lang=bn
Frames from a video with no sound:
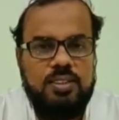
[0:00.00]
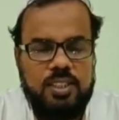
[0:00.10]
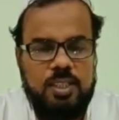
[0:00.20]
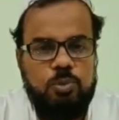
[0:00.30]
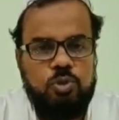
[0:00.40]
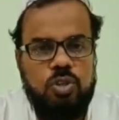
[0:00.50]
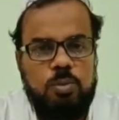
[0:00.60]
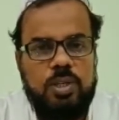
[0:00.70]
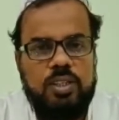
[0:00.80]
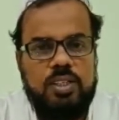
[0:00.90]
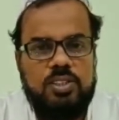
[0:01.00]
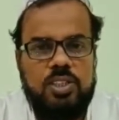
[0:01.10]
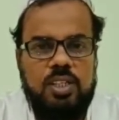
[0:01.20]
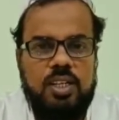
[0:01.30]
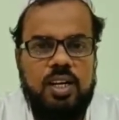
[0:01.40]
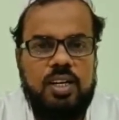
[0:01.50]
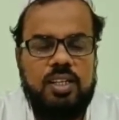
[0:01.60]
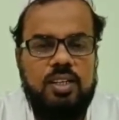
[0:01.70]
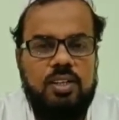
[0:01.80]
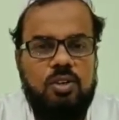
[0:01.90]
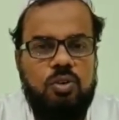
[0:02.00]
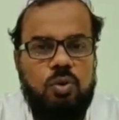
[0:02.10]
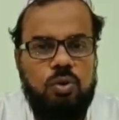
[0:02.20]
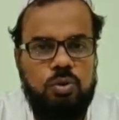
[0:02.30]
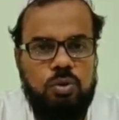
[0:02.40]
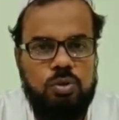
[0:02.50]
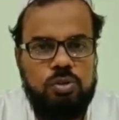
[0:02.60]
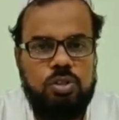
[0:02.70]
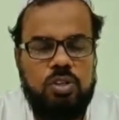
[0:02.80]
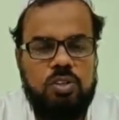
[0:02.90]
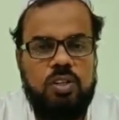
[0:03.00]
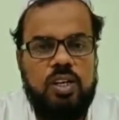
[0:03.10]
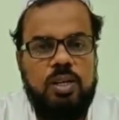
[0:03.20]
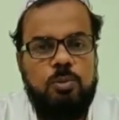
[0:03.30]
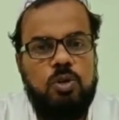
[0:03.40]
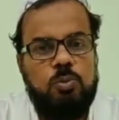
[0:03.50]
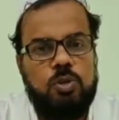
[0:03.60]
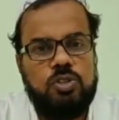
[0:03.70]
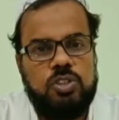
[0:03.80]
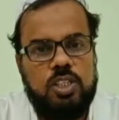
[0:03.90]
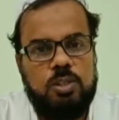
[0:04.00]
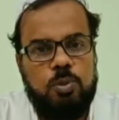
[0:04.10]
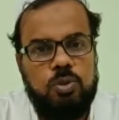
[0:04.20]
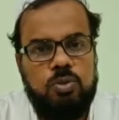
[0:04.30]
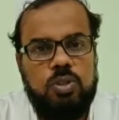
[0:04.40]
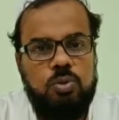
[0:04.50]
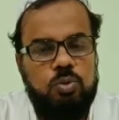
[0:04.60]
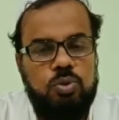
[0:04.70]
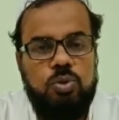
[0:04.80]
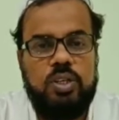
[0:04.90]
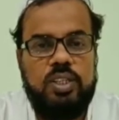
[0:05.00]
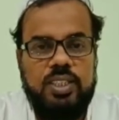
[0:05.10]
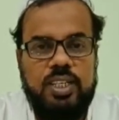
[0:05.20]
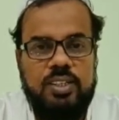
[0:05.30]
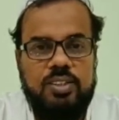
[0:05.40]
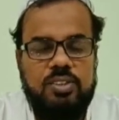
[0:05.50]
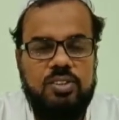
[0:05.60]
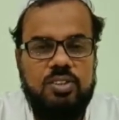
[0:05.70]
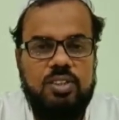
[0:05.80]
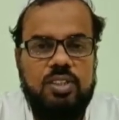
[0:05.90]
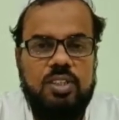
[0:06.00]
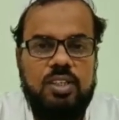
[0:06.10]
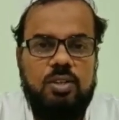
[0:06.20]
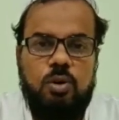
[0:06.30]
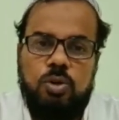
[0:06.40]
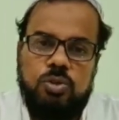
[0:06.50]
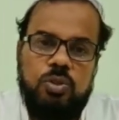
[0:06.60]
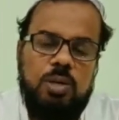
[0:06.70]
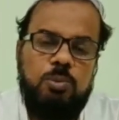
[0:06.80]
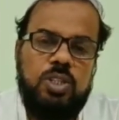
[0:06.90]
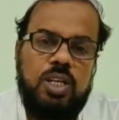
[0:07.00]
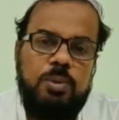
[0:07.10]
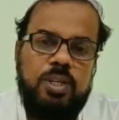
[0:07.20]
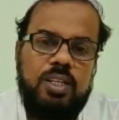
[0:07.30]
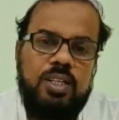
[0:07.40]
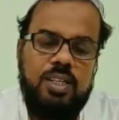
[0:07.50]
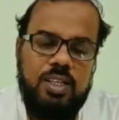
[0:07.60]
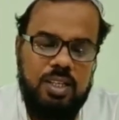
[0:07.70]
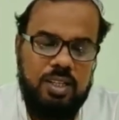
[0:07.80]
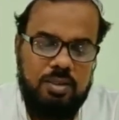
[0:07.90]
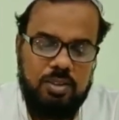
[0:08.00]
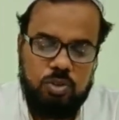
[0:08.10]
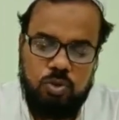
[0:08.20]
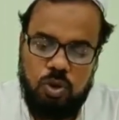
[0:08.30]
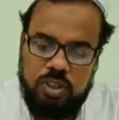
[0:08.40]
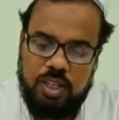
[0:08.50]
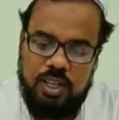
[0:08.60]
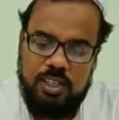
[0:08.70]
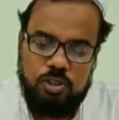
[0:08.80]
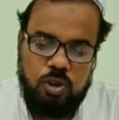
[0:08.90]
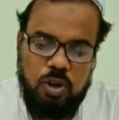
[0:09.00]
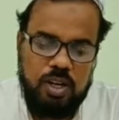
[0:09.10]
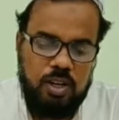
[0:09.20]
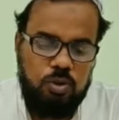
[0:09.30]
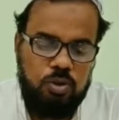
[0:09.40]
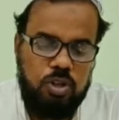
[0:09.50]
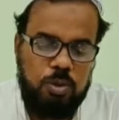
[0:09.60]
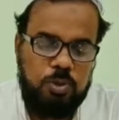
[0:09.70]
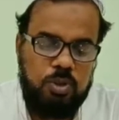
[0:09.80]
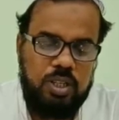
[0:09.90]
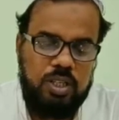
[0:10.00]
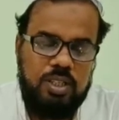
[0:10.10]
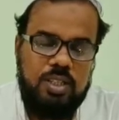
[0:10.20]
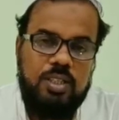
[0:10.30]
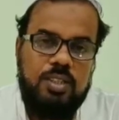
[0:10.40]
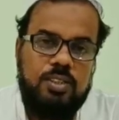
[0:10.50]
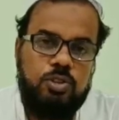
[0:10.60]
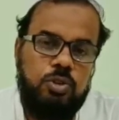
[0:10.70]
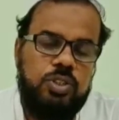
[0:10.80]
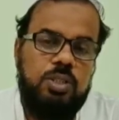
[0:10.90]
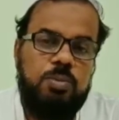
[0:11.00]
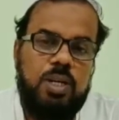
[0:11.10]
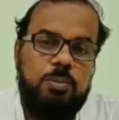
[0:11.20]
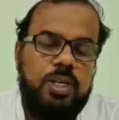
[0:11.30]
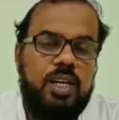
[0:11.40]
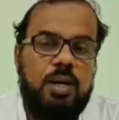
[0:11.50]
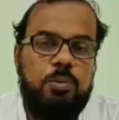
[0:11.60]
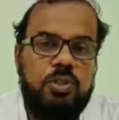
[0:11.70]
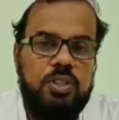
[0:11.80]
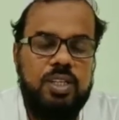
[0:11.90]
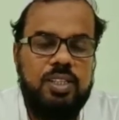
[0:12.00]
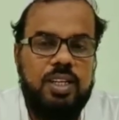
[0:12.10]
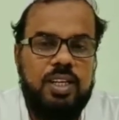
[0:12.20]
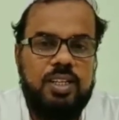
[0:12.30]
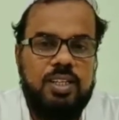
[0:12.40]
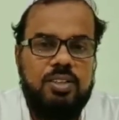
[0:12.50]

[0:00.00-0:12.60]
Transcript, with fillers: যাতে মুসলমানদের শিক্ষার অনগ্রসরতা এবং পশ্চাৎপদতা দূর করা যায় ঘোষণা মোতাবেক তৎকালীন সংখ্যালঘু দপ্তরের সচিবরা বিজ্ঞাপন দিয়ে দিলেন